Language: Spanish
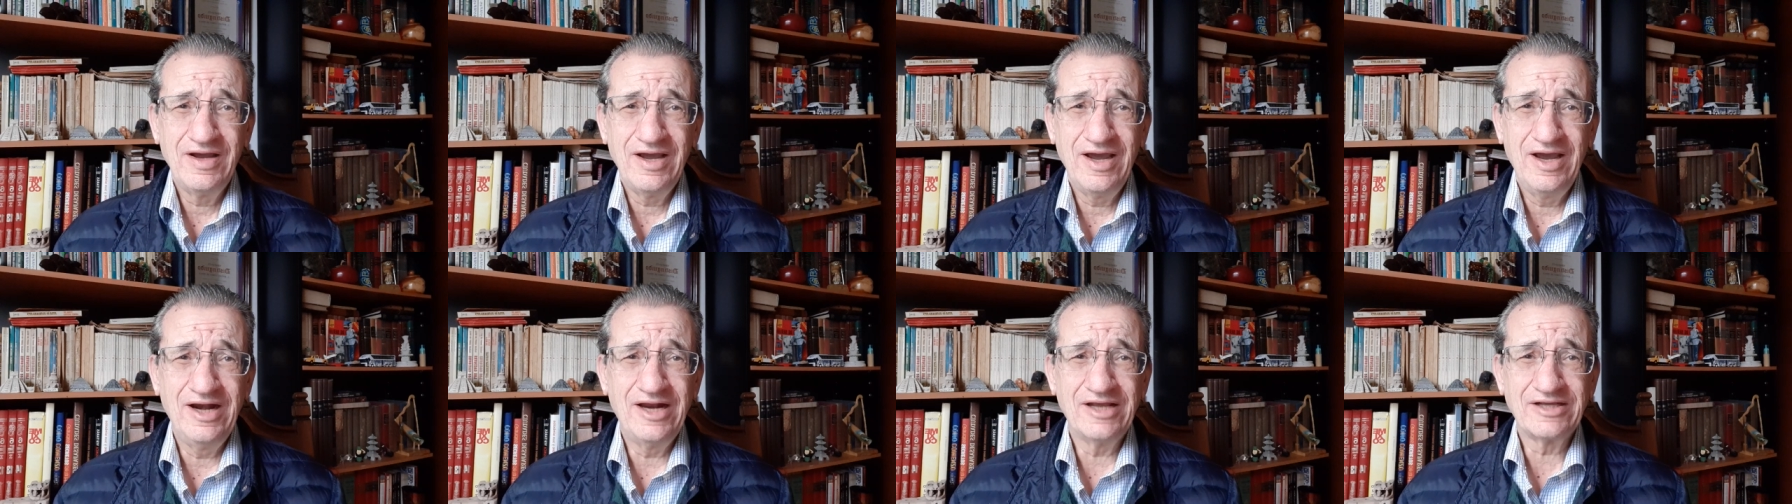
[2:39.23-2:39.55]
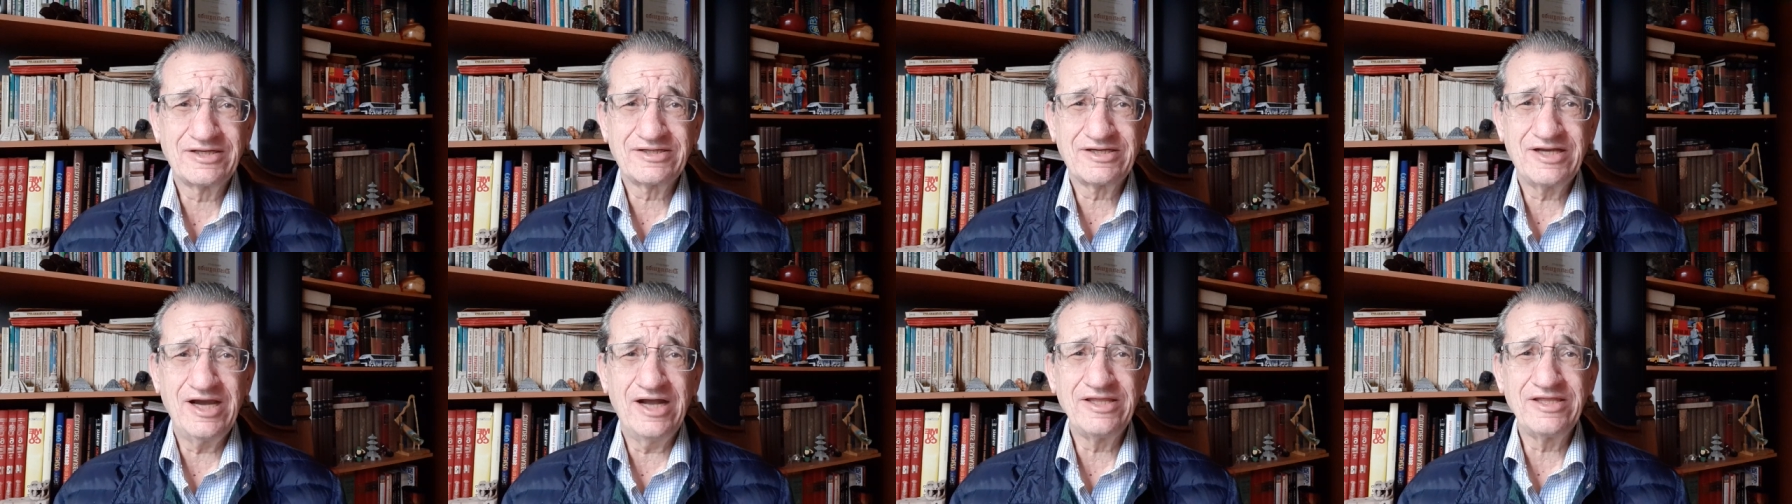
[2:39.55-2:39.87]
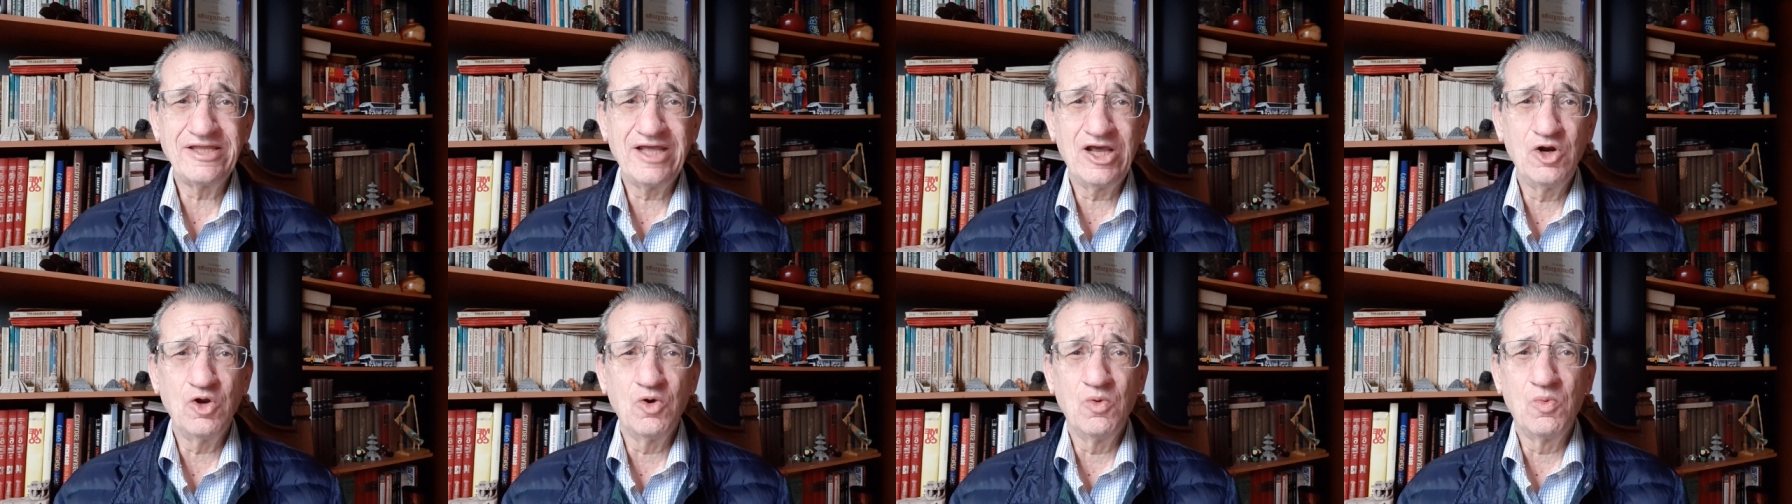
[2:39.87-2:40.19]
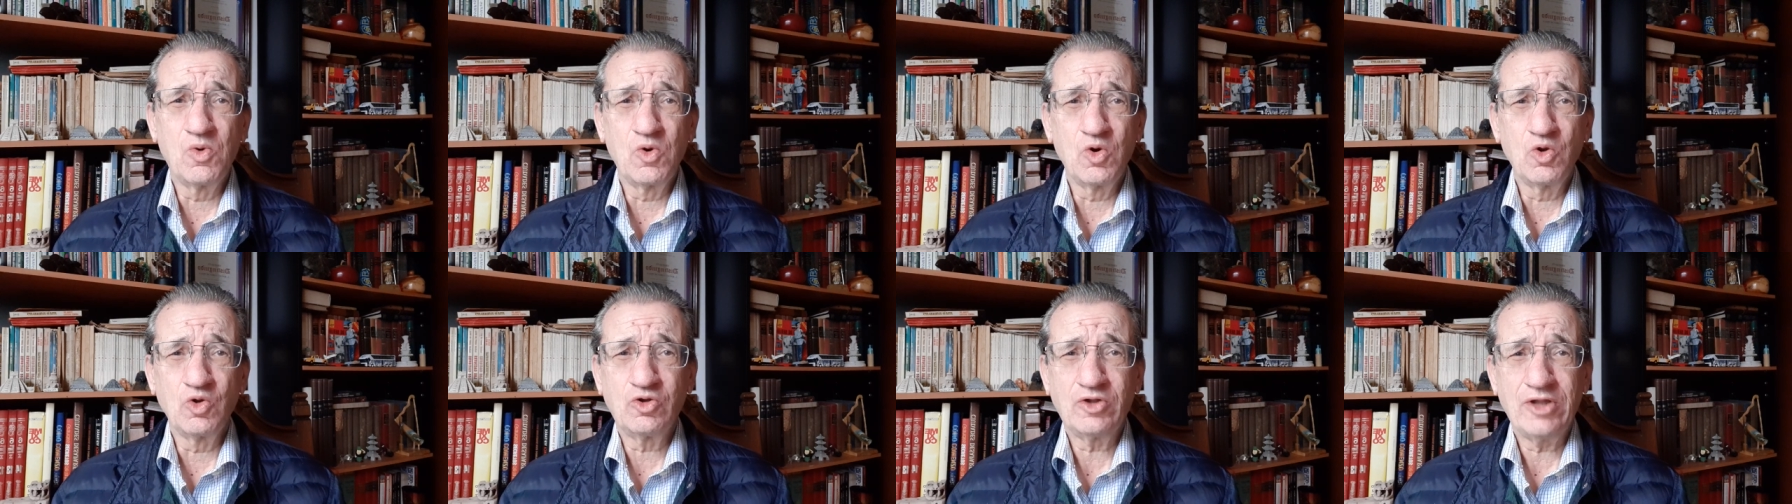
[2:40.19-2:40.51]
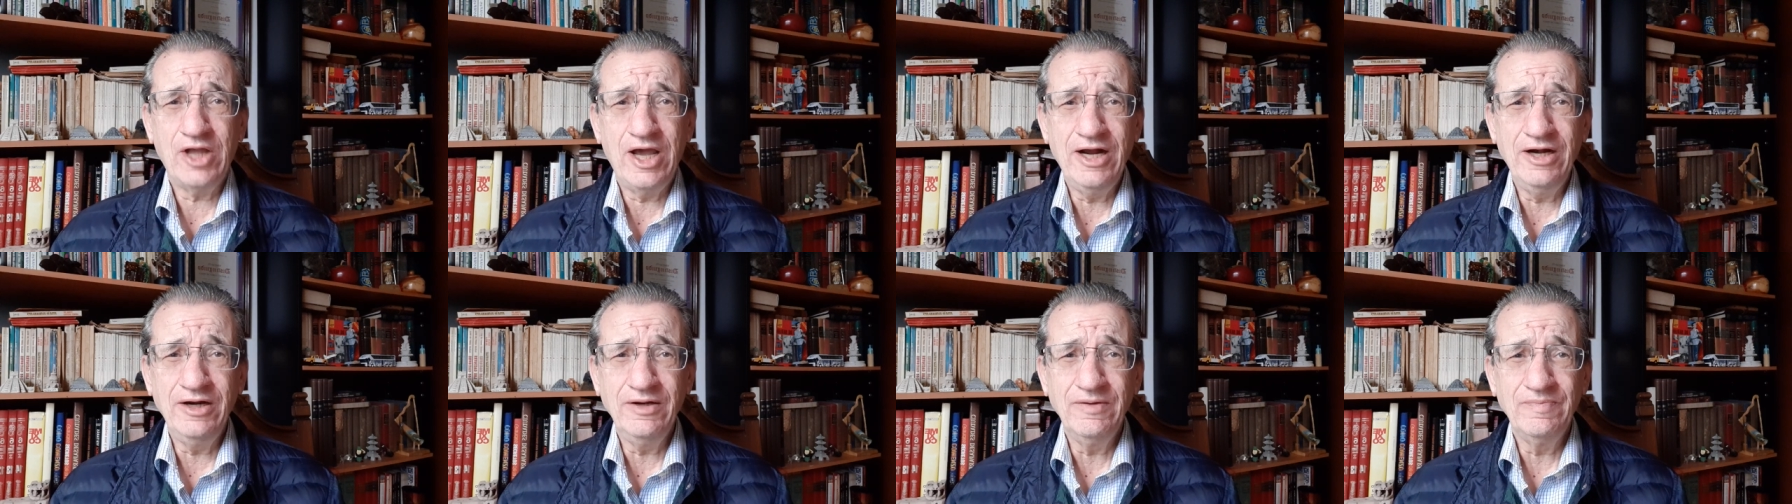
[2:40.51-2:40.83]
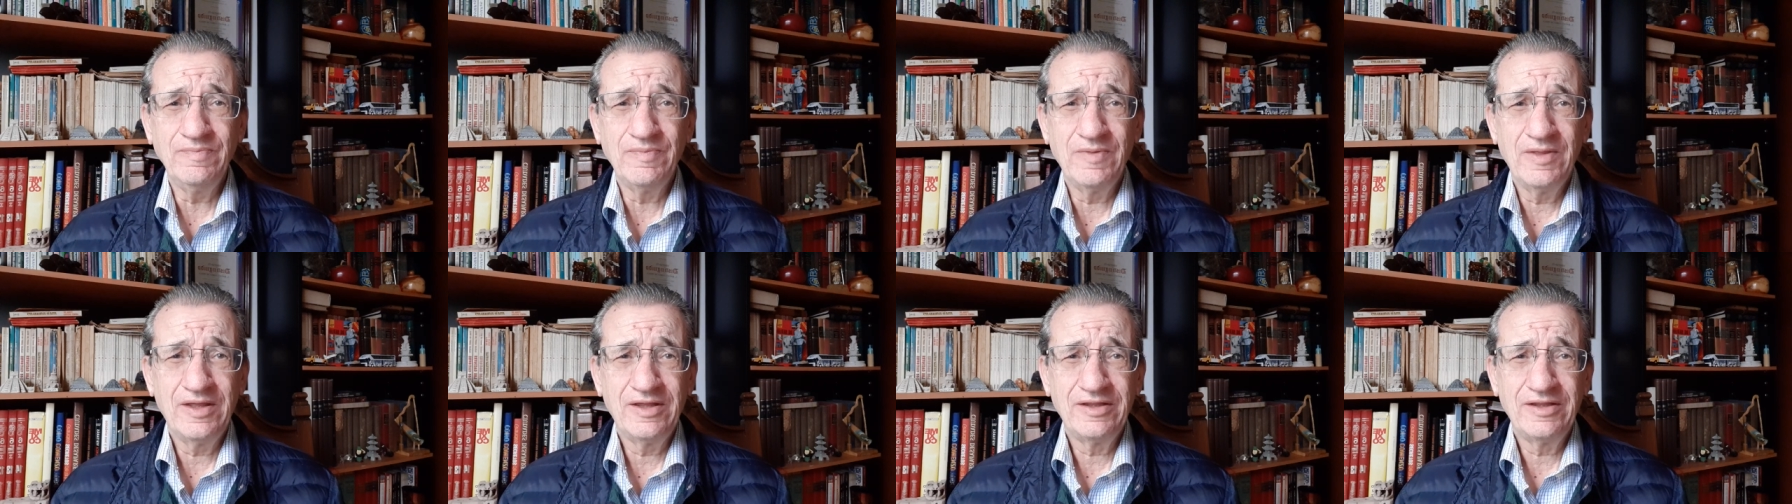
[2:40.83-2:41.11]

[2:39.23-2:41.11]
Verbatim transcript: el escándalo brutal